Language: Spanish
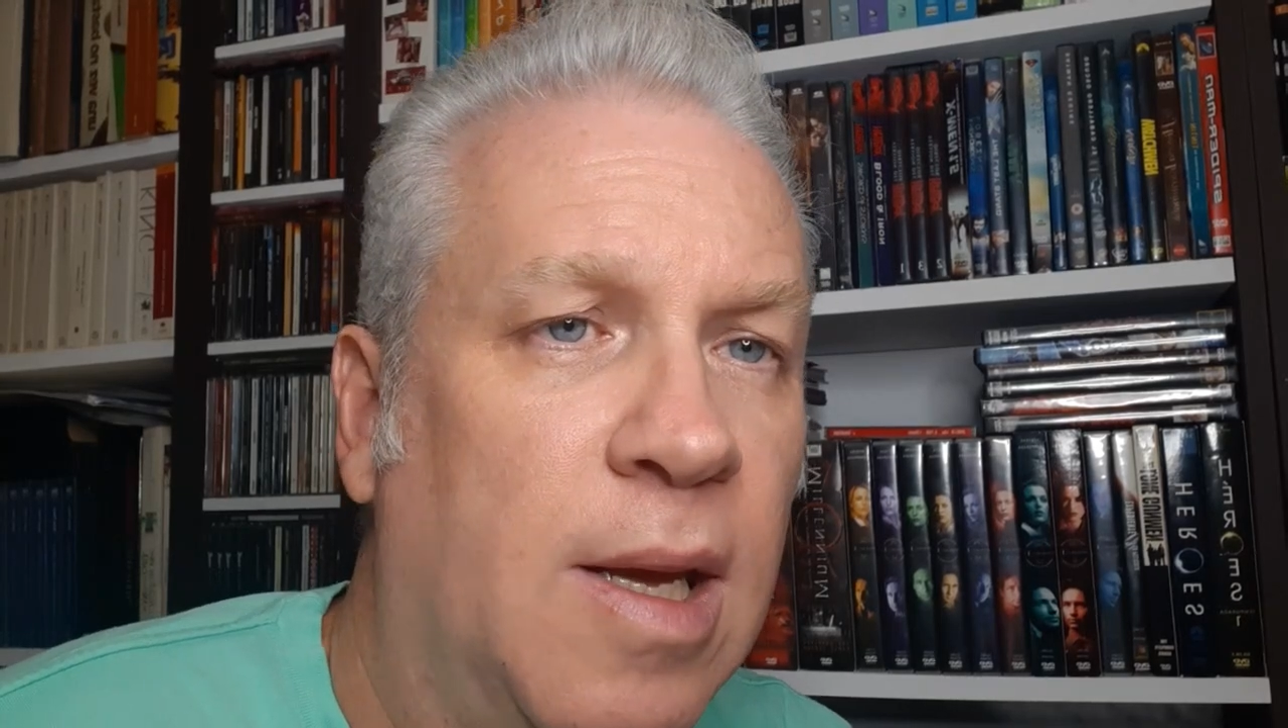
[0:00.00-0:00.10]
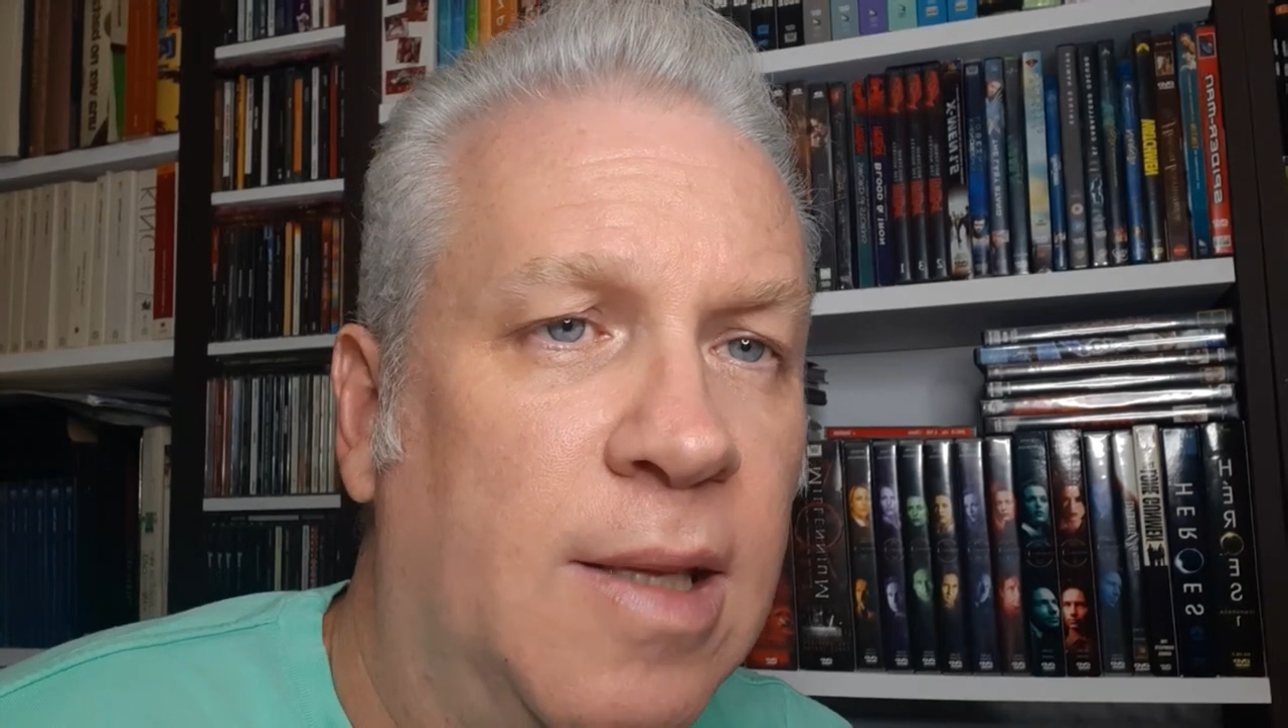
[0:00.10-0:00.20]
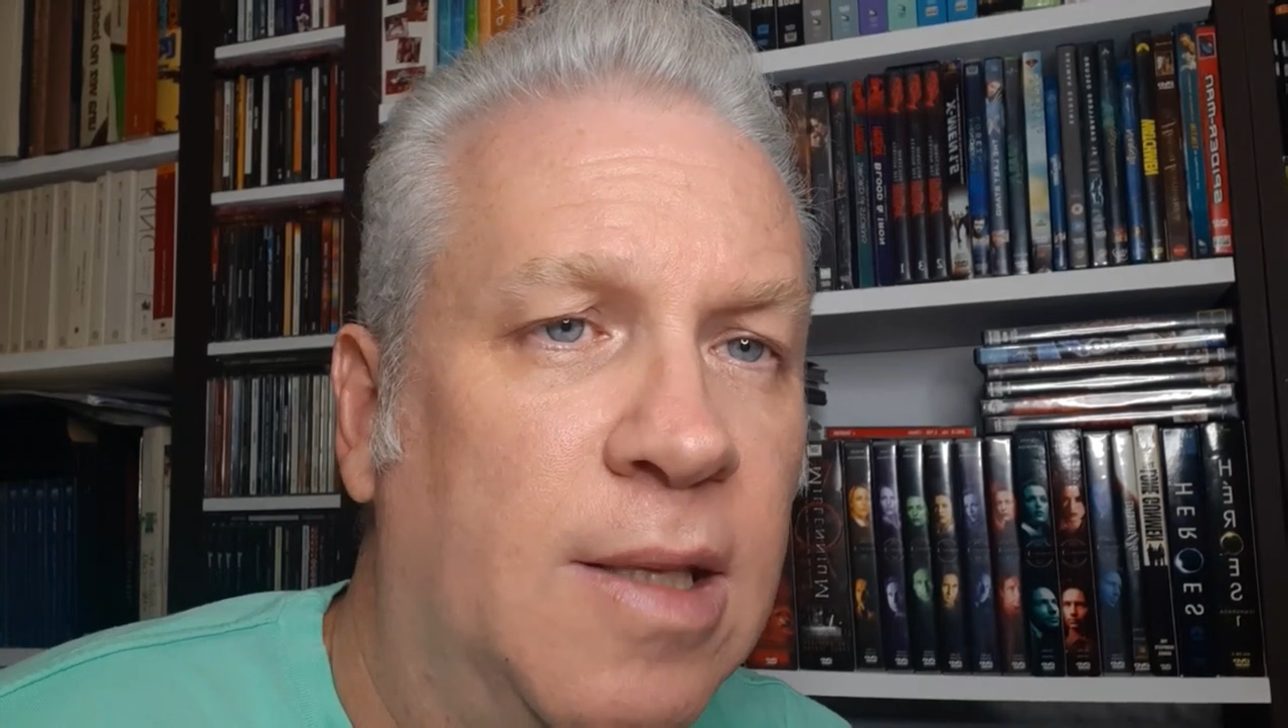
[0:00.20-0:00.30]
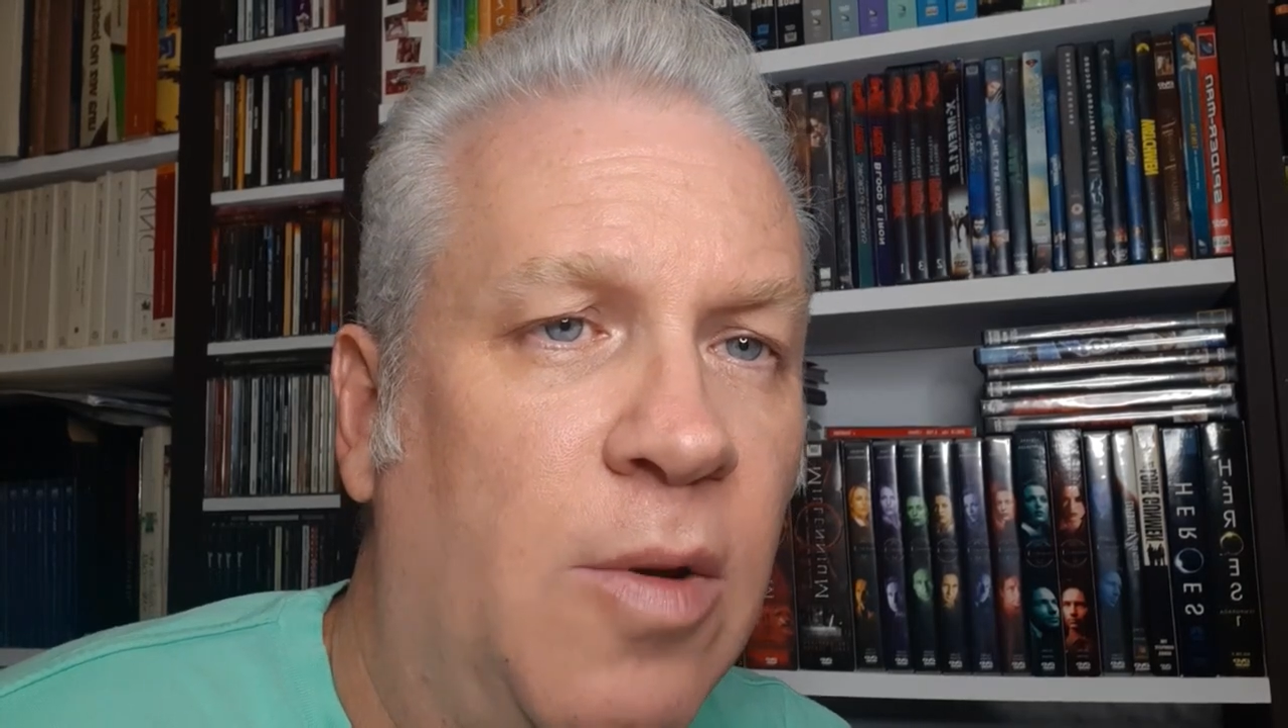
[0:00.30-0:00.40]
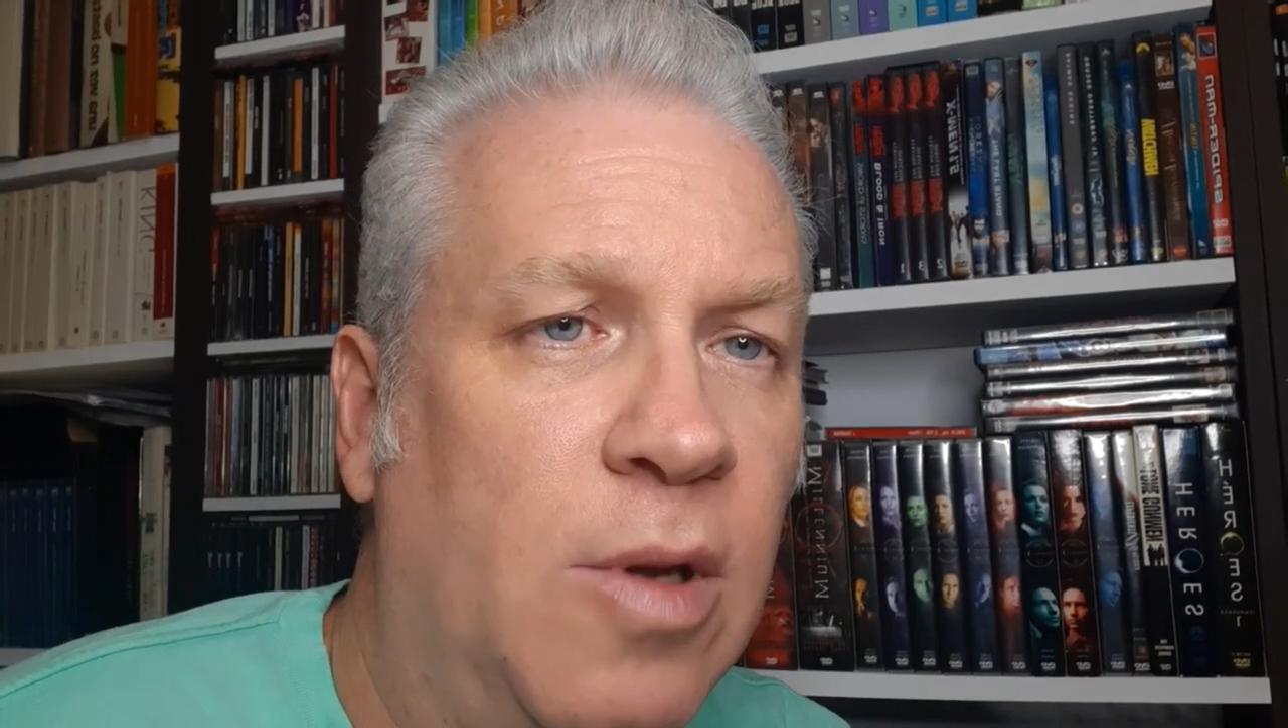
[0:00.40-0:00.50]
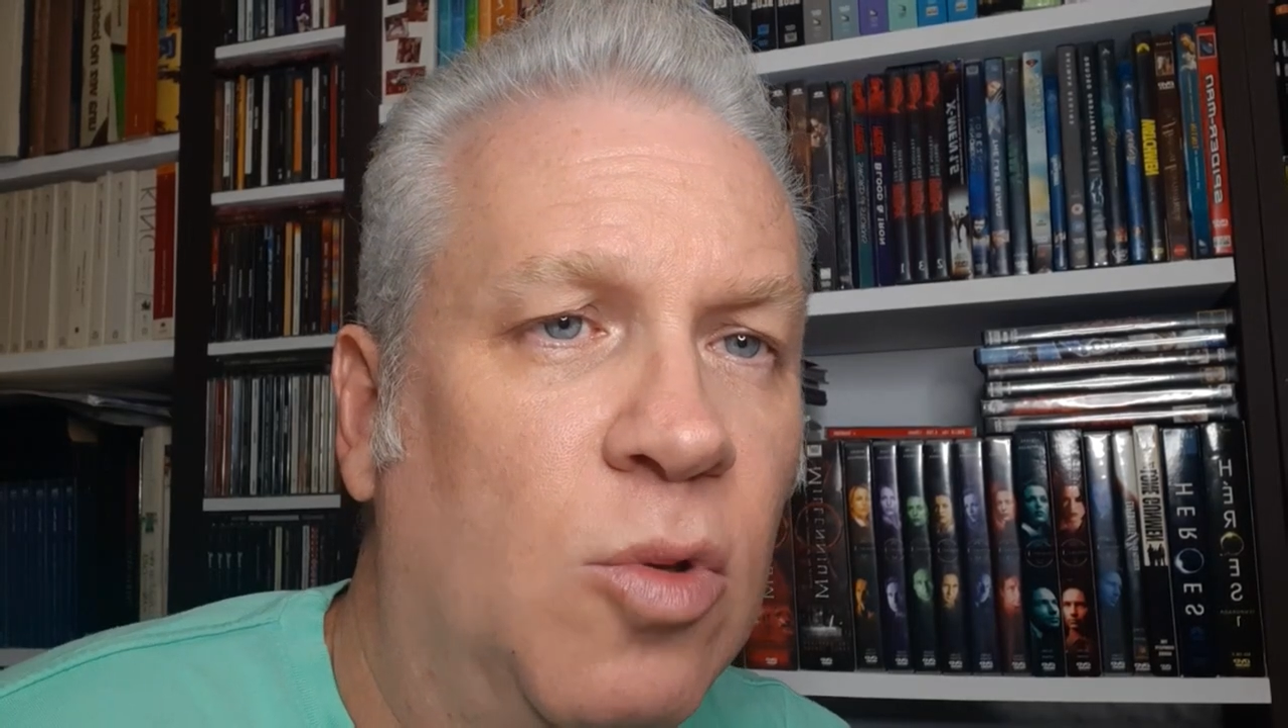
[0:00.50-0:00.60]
que estaba